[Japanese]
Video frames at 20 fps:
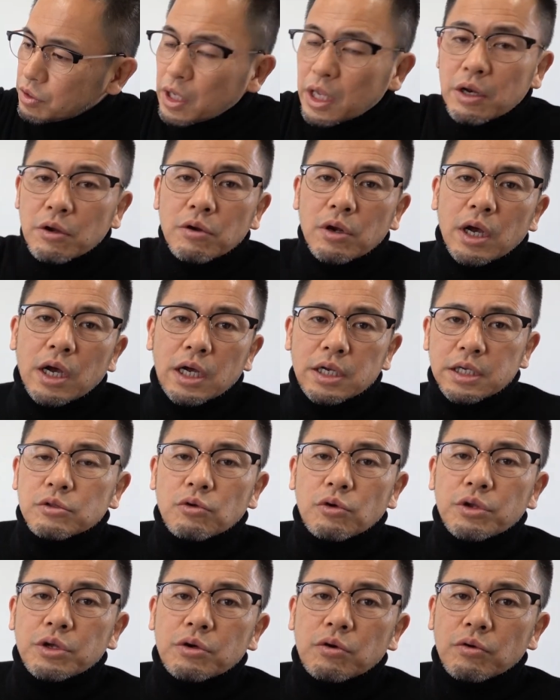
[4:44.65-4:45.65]
家の中に
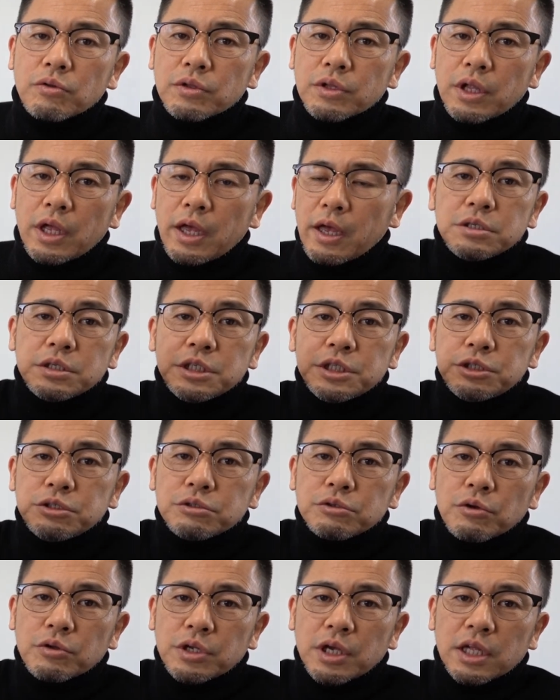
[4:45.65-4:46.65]
取り込んで
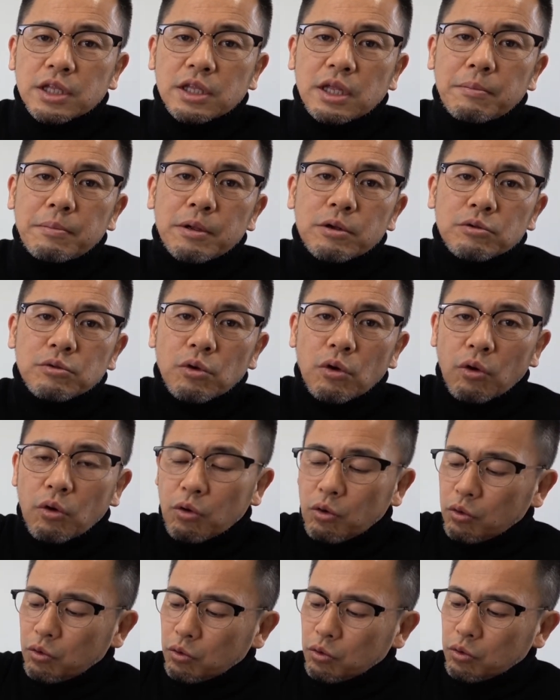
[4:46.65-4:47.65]
20度に温めると
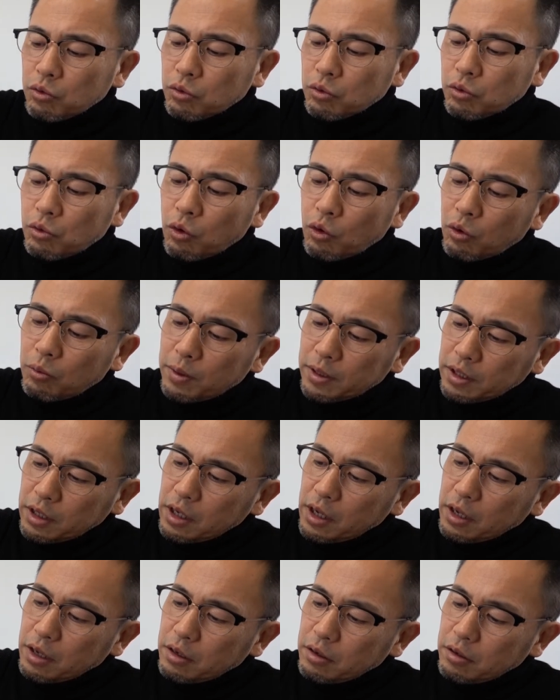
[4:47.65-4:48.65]
ここまで